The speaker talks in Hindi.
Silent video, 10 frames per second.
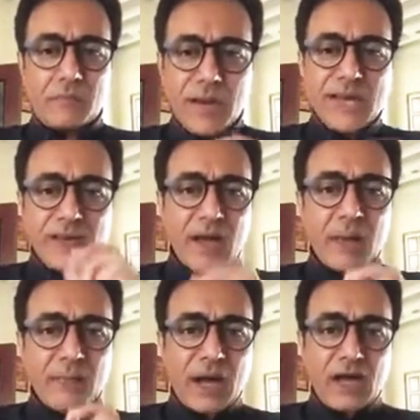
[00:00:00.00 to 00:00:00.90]
मय
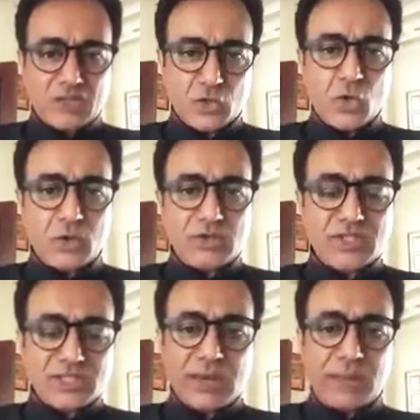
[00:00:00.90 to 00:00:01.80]
नाम का असुर
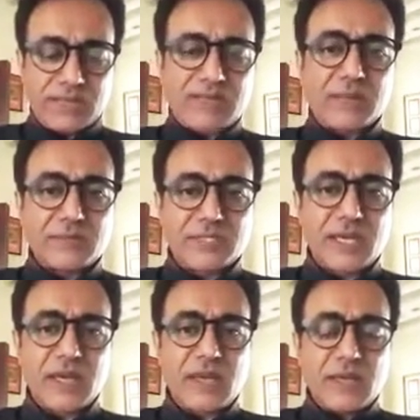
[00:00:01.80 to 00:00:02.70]
जिसके माध्यम से